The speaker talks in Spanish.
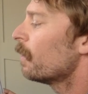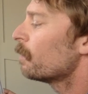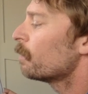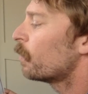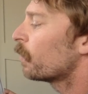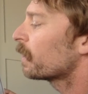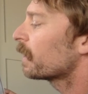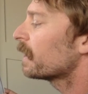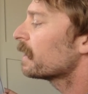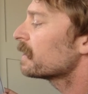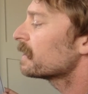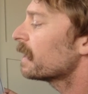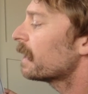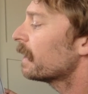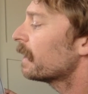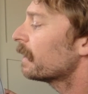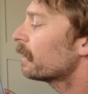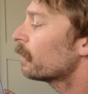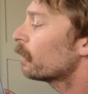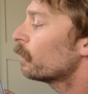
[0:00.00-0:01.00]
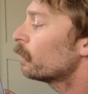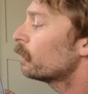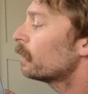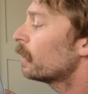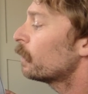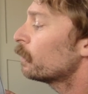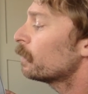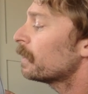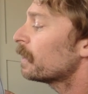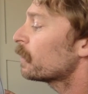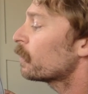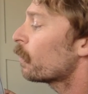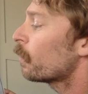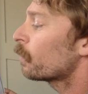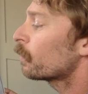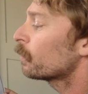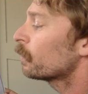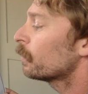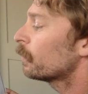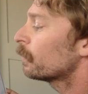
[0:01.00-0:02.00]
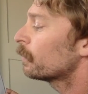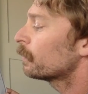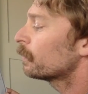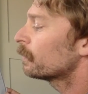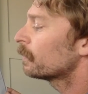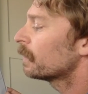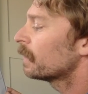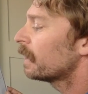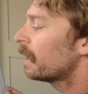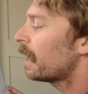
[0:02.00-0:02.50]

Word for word: porque ser una unicornio